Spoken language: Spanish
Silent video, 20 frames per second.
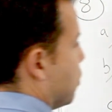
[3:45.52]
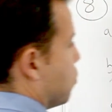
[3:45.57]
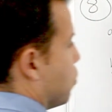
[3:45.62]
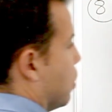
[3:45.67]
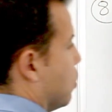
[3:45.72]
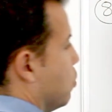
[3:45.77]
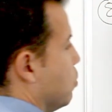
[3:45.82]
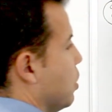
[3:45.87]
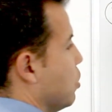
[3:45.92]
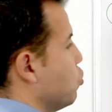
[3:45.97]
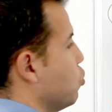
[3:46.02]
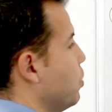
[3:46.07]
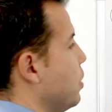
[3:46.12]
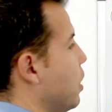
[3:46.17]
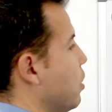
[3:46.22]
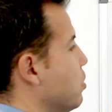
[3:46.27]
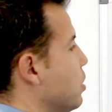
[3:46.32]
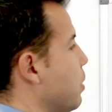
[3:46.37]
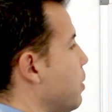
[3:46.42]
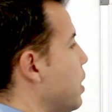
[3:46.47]
cuando una sube y
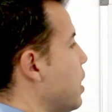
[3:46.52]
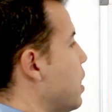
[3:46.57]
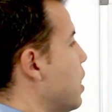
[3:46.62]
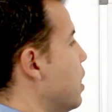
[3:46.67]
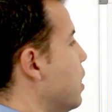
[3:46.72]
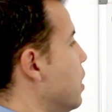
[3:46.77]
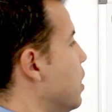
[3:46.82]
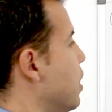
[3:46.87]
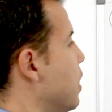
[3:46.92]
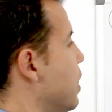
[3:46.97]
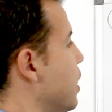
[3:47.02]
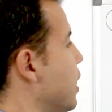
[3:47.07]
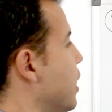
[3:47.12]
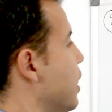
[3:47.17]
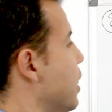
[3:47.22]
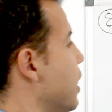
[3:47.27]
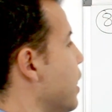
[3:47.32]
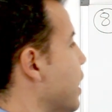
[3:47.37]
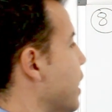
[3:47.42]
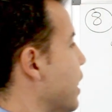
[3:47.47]
la otra baja,
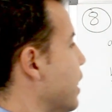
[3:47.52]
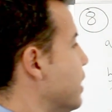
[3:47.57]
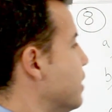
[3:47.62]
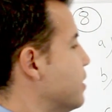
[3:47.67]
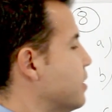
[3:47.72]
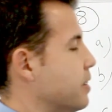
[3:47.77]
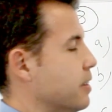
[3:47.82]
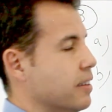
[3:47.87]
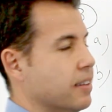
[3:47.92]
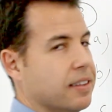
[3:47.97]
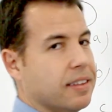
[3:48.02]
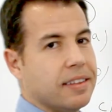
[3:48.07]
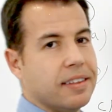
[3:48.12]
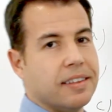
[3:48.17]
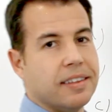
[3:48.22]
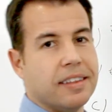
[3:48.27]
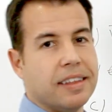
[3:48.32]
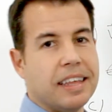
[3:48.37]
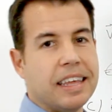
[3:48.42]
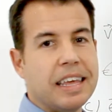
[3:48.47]
es
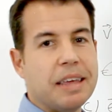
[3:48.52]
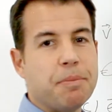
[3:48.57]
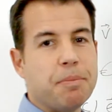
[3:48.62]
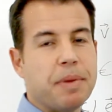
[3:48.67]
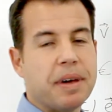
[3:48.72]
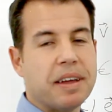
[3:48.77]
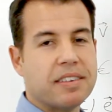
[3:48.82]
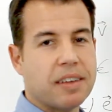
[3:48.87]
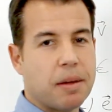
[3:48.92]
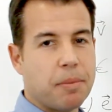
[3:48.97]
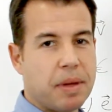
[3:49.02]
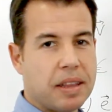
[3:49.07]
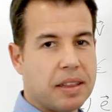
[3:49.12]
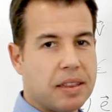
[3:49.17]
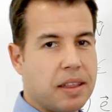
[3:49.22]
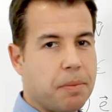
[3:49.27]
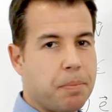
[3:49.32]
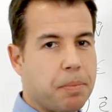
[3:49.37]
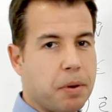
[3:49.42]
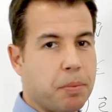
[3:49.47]

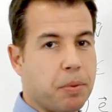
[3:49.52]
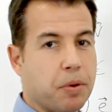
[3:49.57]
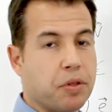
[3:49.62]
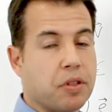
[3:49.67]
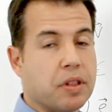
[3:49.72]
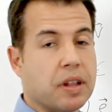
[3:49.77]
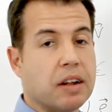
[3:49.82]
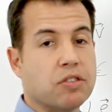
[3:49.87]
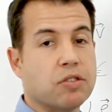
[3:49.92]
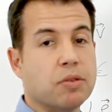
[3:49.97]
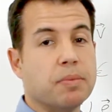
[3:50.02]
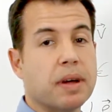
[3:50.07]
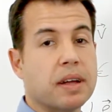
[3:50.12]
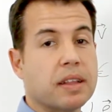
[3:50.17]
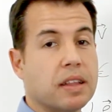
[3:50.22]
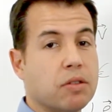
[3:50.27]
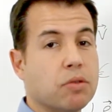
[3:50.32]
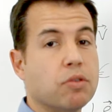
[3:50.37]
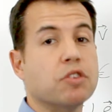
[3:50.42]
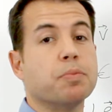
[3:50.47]
inversamente proporcional. Son
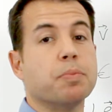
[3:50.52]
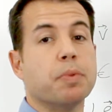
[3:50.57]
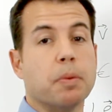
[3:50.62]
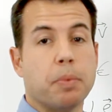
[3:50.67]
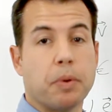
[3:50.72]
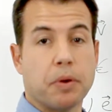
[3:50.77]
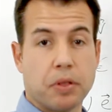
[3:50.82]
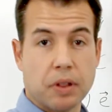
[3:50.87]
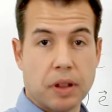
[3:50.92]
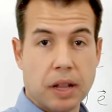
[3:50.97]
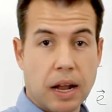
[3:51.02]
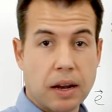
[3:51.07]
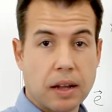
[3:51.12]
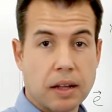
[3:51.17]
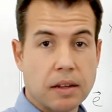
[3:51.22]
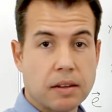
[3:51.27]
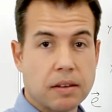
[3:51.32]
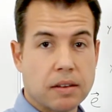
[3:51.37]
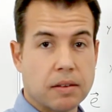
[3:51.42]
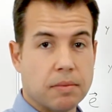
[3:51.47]
magnitudes
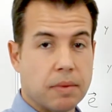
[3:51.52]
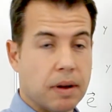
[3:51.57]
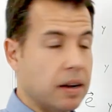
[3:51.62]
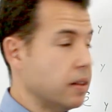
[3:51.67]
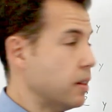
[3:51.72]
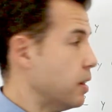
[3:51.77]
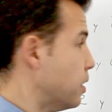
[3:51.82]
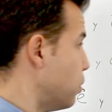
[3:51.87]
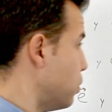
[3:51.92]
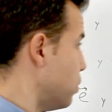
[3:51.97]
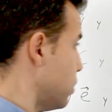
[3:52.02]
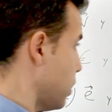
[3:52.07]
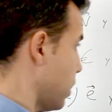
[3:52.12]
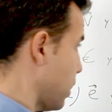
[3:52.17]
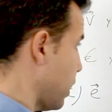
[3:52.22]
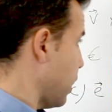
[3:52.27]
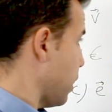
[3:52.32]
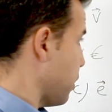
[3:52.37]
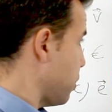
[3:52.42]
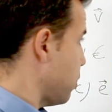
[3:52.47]
proporcionales, ¿vale? Tienen
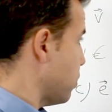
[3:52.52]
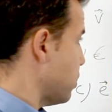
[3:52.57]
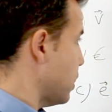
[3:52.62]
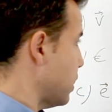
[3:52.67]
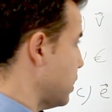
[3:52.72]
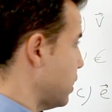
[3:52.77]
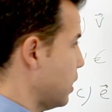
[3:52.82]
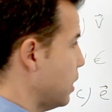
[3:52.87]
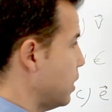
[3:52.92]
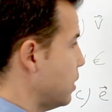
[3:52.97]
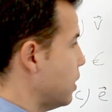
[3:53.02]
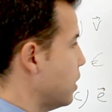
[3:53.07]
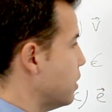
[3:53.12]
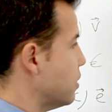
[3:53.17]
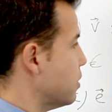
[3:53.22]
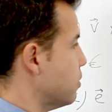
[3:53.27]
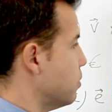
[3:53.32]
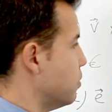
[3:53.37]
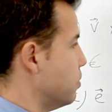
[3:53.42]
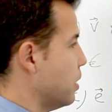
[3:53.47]
relación entre
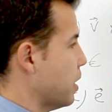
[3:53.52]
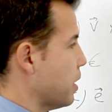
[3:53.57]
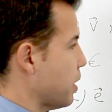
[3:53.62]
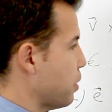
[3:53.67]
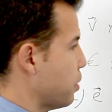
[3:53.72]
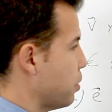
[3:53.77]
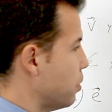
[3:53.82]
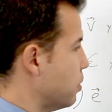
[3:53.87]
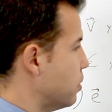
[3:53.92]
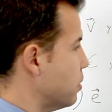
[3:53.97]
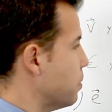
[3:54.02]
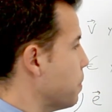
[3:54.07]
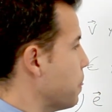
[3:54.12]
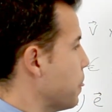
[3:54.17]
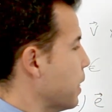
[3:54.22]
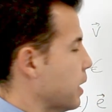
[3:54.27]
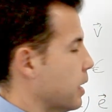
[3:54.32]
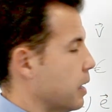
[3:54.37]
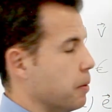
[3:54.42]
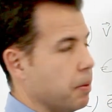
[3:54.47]
ellas, una razón
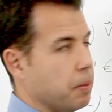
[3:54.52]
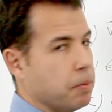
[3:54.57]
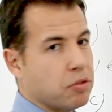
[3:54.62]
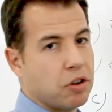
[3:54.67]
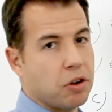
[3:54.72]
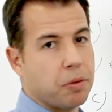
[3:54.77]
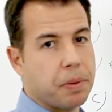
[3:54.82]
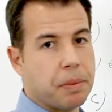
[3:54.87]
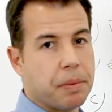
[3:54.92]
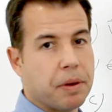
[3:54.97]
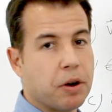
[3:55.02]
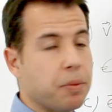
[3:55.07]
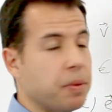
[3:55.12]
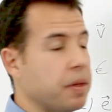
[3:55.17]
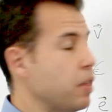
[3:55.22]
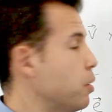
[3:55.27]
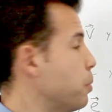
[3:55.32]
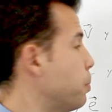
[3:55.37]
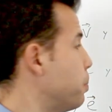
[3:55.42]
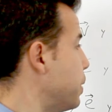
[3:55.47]
que vimos en los primeros
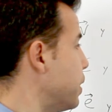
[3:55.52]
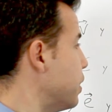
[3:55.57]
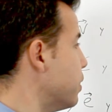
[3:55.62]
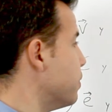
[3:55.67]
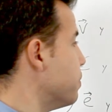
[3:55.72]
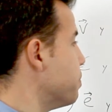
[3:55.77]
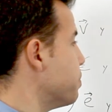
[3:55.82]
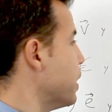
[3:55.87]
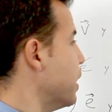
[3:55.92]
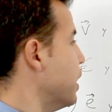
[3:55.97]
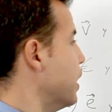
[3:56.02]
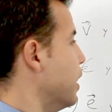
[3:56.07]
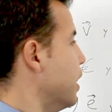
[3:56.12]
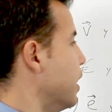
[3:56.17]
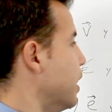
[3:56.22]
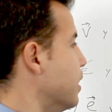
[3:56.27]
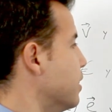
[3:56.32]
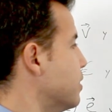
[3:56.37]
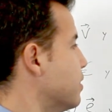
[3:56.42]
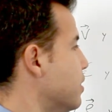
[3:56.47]
vídeos, pero
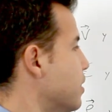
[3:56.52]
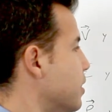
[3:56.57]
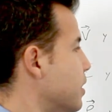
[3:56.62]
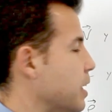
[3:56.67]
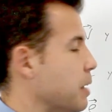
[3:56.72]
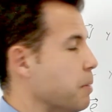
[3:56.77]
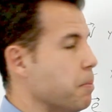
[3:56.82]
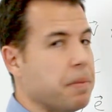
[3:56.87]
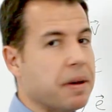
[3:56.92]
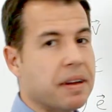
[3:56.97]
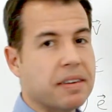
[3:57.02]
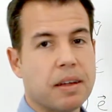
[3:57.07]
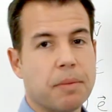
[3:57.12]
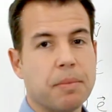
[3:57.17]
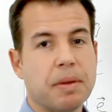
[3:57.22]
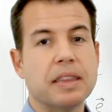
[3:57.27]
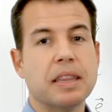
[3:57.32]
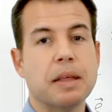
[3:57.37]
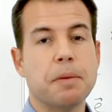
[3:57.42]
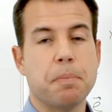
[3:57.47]
es
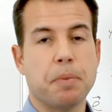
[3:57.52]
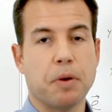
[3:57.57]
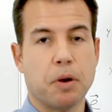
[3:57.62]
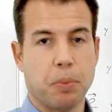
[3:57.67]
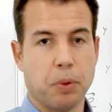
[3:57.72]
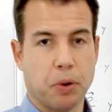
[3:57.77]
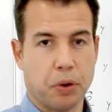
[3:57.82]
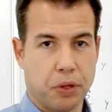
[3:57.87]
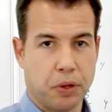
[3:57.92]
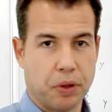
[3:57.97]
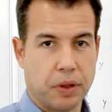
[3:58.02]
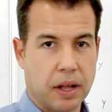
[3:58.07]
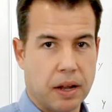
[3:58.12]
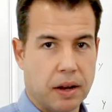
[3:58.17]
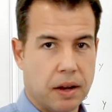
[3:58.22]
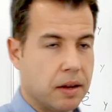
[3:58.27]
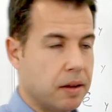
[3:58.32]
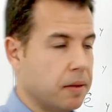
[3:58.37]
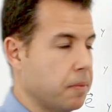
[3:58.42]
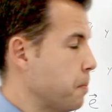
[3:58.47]
inversamente
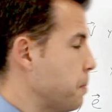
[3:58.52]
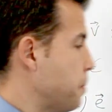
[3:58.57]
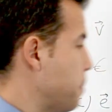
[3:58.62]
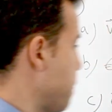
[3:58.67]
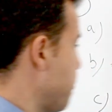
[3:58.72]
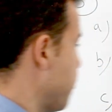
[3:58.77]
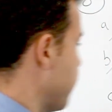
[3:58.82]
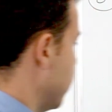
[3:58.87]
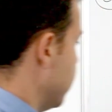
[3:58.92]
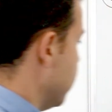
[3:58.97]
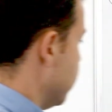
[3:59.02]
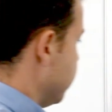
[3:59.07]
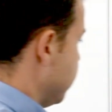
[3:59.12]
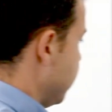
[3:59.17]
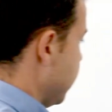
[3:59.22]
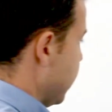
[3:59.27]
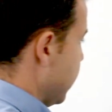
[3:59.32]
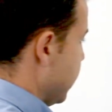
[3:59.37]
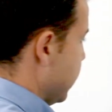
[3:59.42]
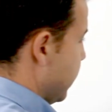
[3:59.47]
proporcional.
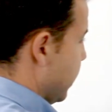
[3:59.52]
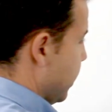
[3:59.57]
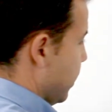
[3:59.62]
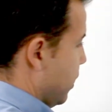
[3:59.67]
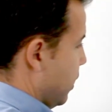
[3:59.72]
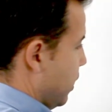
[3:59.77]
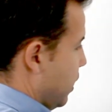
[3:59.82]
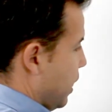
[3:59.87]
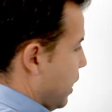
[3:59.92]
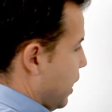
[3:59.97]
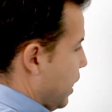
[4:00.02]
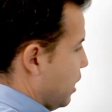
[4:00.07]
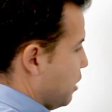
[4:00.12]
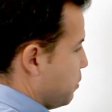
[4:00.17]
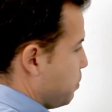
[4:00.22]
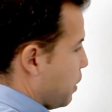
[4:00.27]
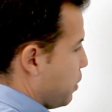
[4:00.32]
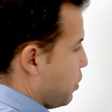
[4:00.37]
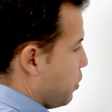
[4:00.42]
Siguiente, el espacio